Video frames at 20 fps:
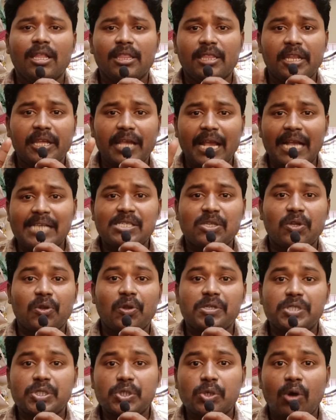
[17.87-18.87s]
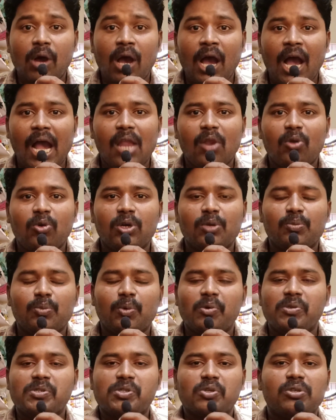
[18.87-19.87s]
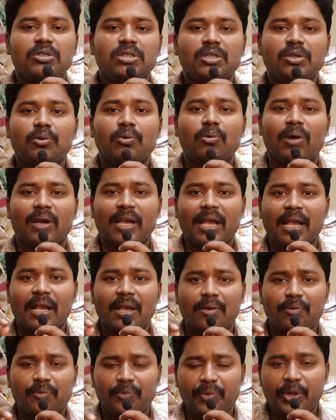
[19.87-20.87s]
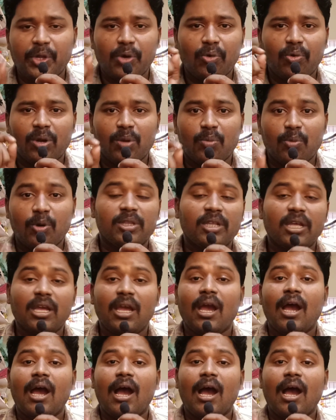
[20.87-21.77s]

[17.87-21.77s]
త్రీ ఎక్స్క్లూజివ్ హాలీవుడ్ మూవీస్ గురించి ఒక వీడియో ఉండబోతుంది